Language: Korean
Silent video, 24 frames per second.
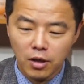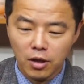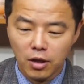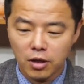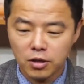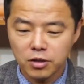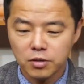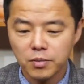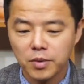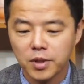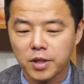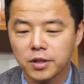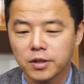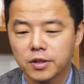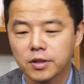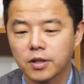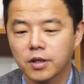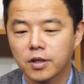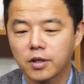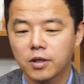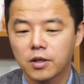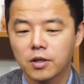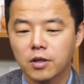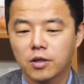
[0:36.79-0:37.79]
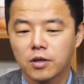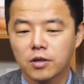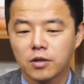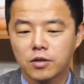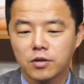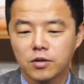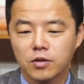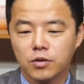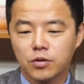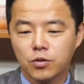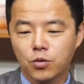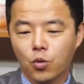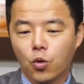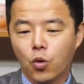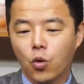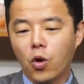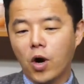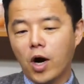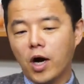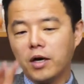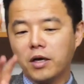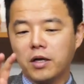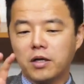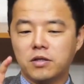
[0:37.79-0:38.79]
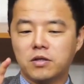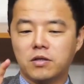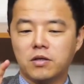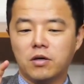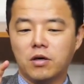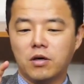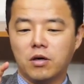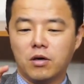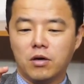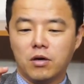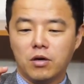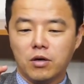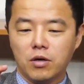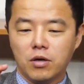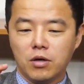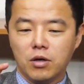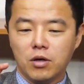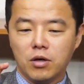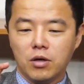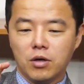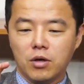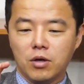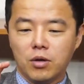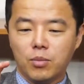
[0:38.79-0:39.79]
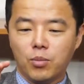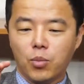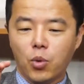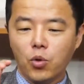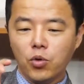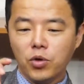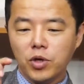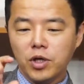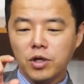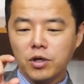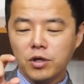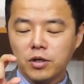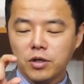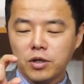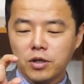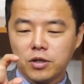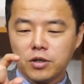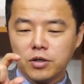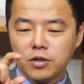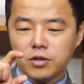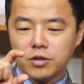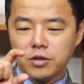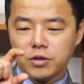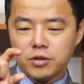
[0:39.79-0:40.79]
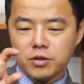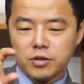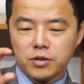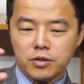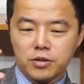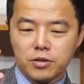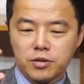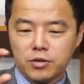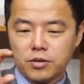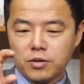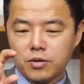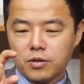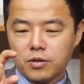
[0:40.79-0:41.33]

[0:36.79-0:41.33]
하지만 그 안에서 본인의 그